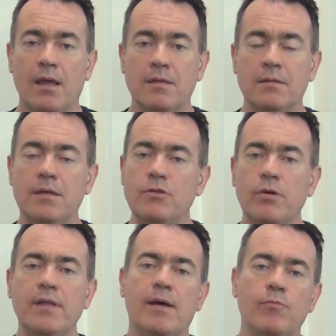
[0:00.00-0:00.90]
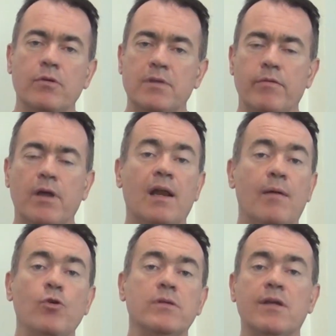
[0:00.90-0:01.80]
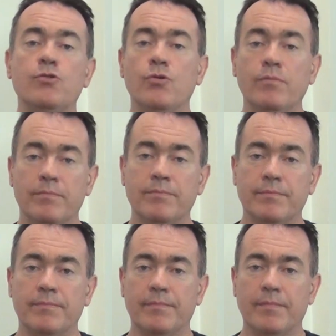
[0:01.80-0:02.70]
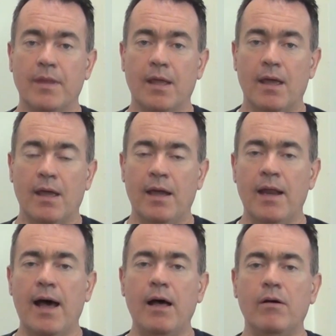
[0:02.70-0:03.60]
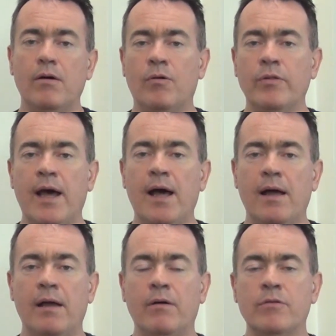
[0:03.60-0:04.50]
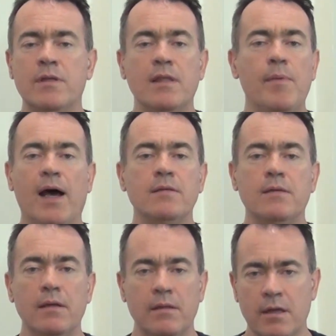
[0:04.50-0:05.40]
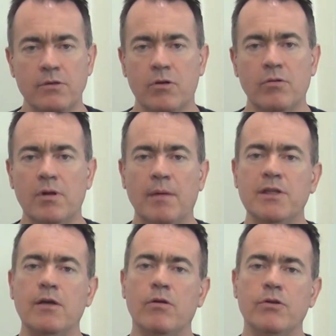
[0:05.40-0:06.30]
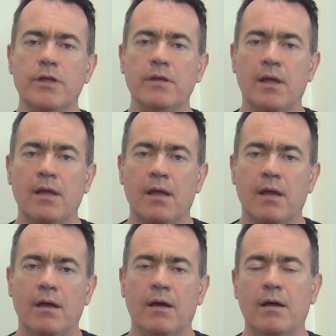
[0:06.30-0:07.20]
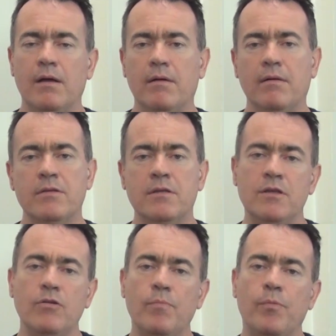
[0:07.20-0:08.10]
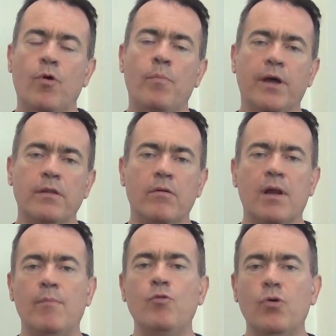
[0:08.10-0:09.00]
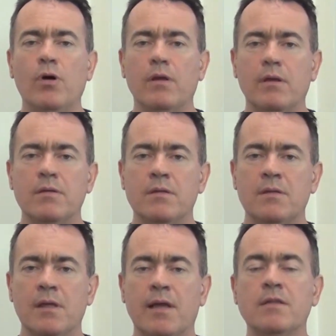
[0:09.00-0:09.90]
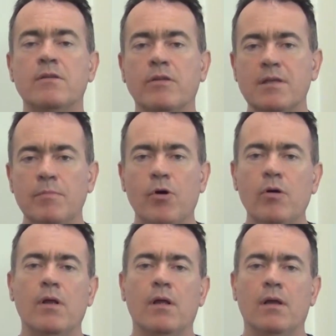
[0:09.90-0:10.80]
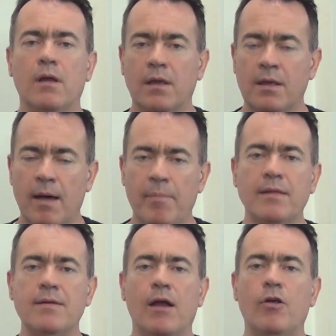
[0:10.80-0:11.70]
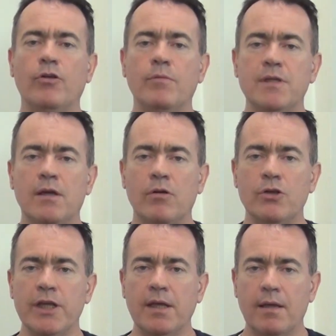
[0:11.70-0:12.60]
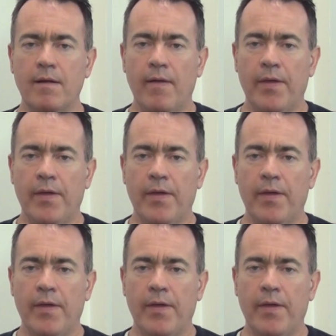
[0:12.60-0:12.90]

Si Dieu est amour, ça veut dire que l'amour, c'est Dieu. Et là, on, s'est débarrassé d'un seul coup de la psychologie. si on prétend que l'amour, c'est un sentiment qui appartient à l'ordre psychologique.